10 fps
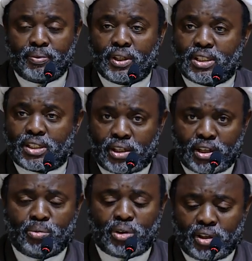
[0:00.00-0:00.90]

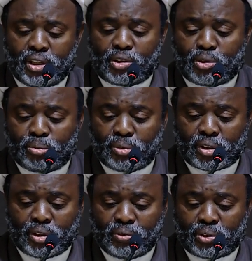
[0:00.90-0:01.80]
السلام عليكم ورحمة